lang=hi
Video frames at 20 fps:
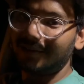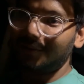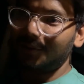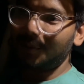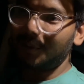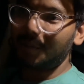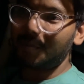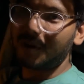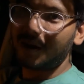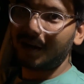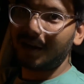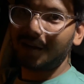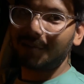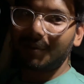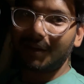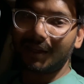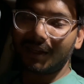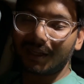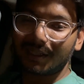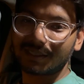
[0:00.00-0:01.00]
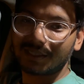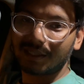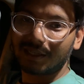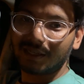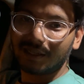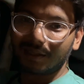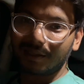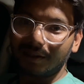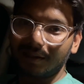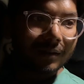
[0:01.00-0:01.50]
तो भाई मानना पड़ेगा इसके
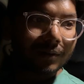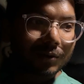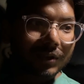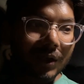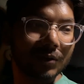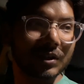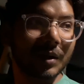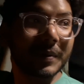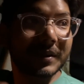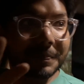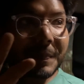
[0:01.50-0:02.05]
लिए रुझा रुझा मैं